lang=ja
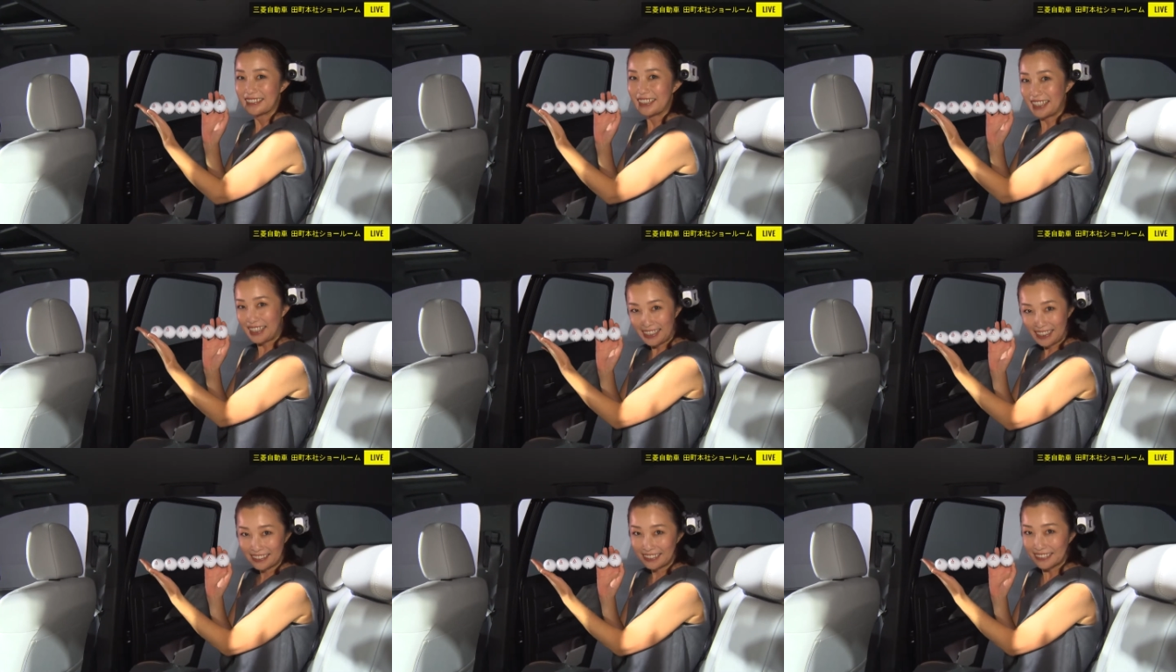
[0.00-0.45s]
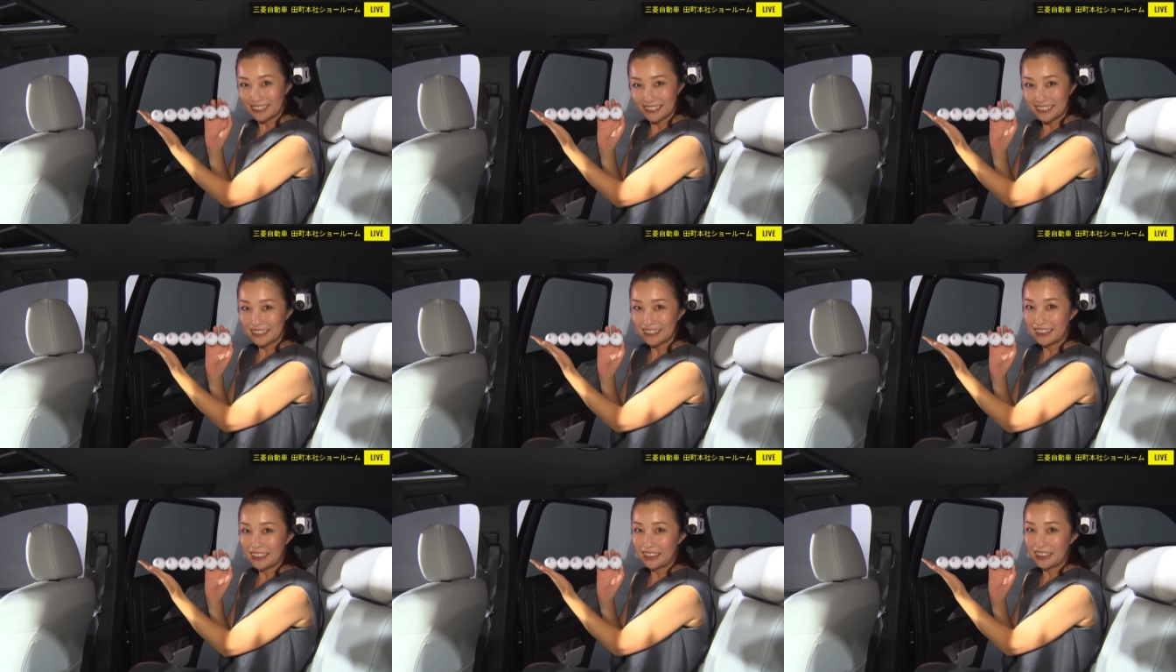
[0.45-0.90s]
はい、
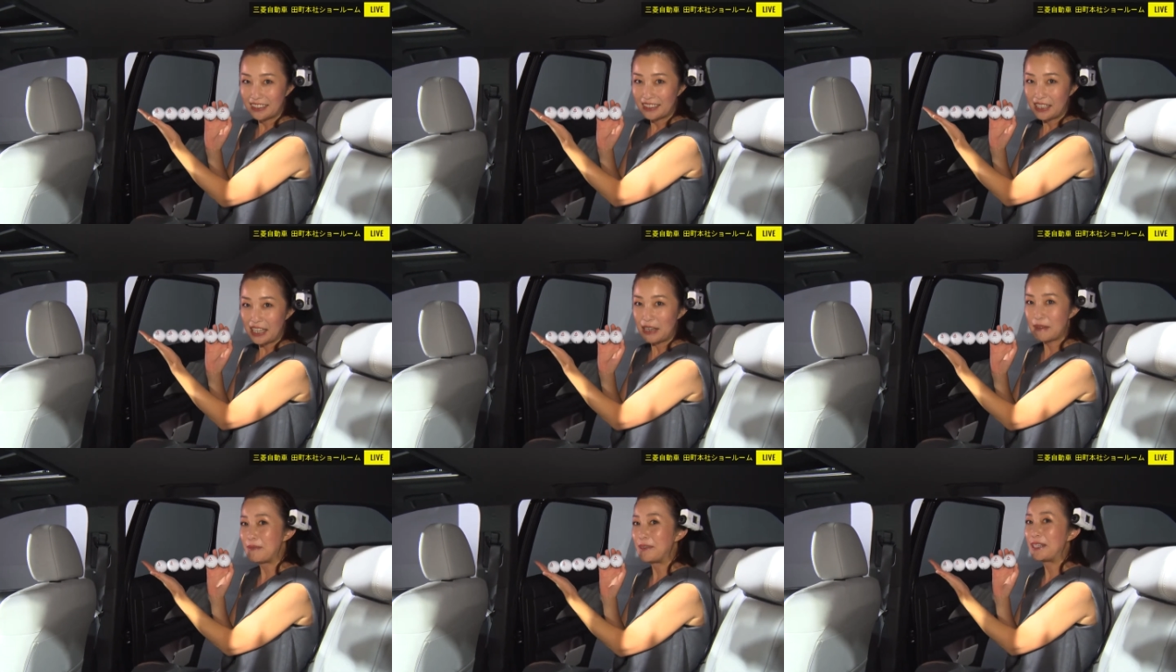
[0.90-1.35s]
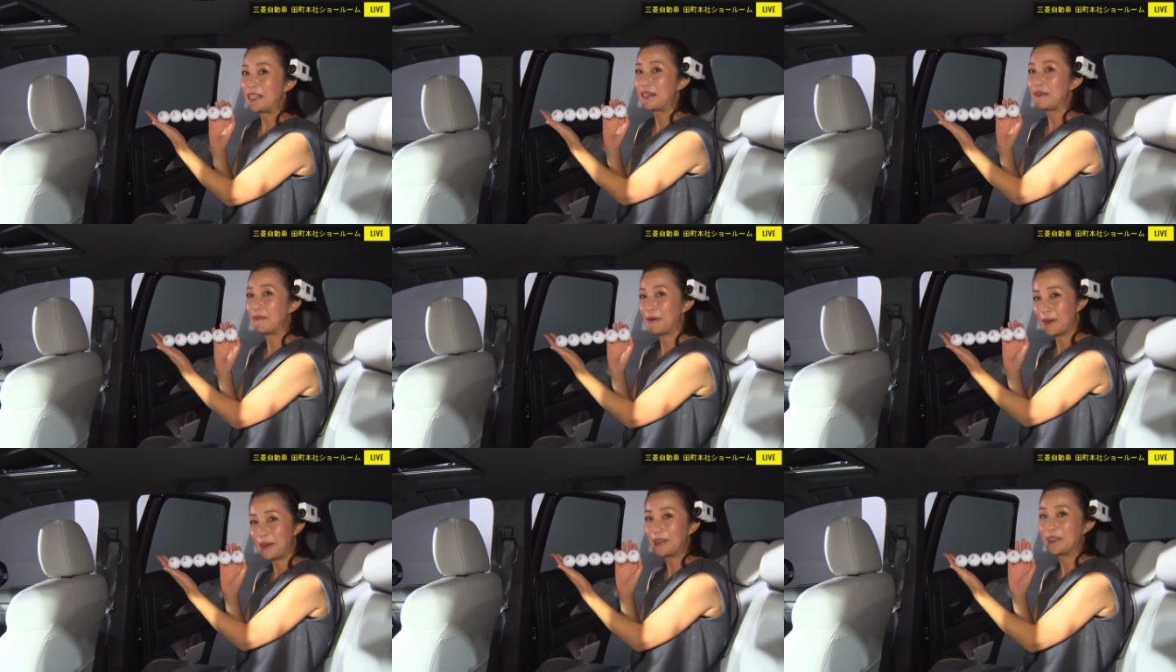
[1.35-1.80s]

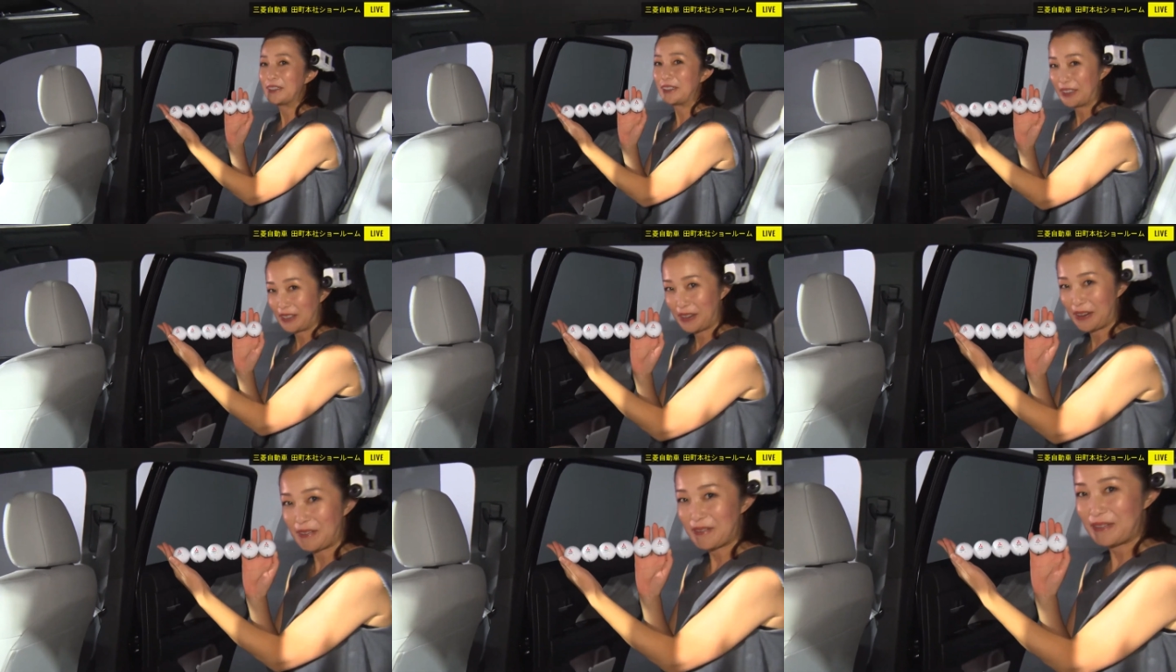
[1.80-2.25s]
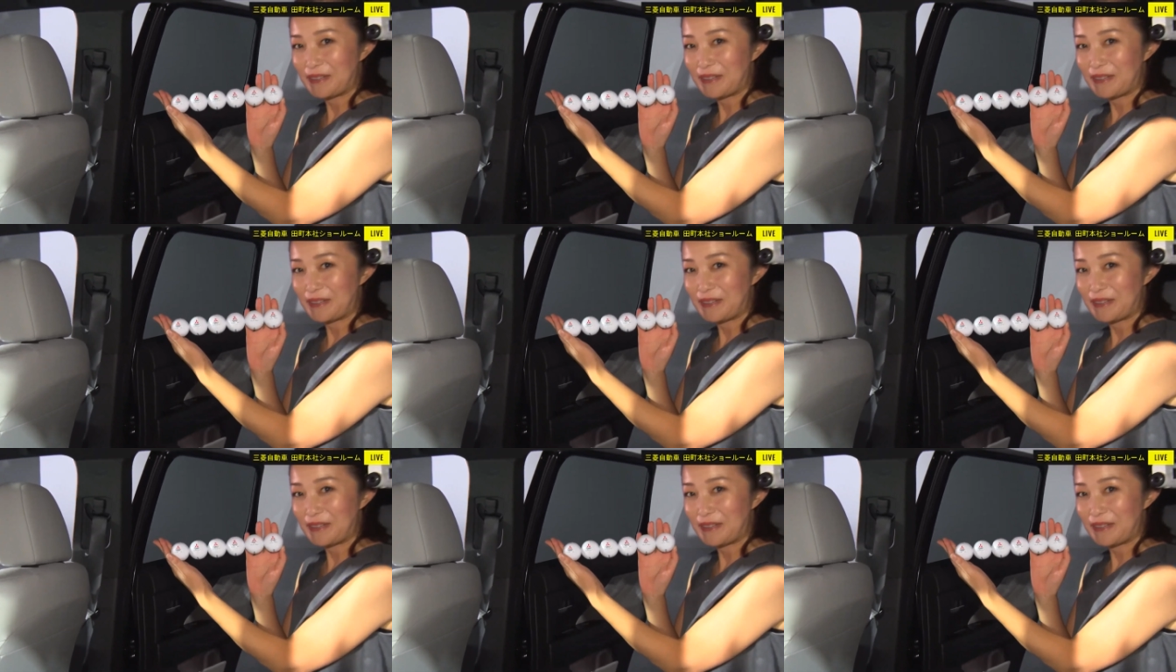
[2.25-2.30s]
エミリーボールと